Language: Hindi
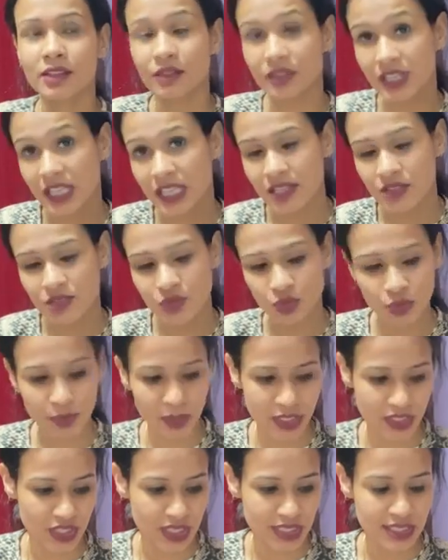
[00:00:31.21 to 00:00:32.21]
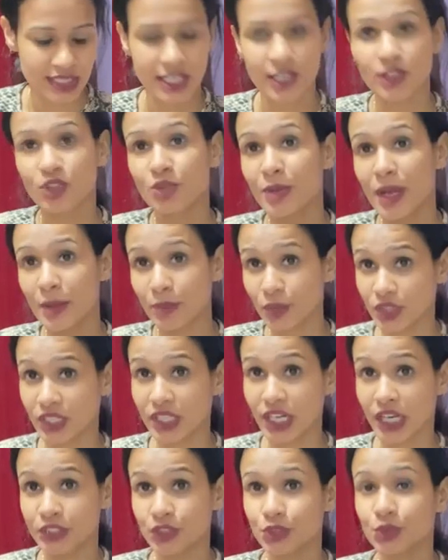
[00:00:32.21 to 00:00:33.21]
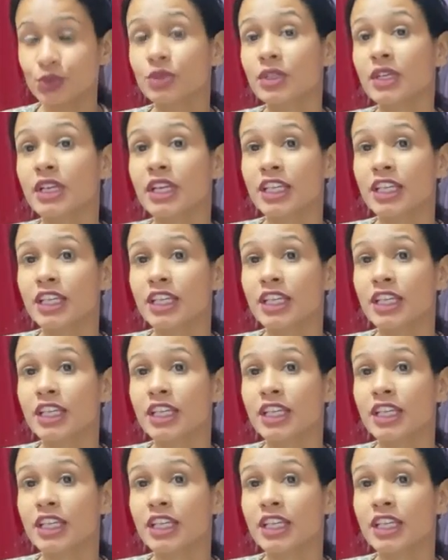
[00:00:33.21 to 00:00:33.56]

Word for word: तीन सूट परचेज किए तो मैं आपको दिखाती हूँ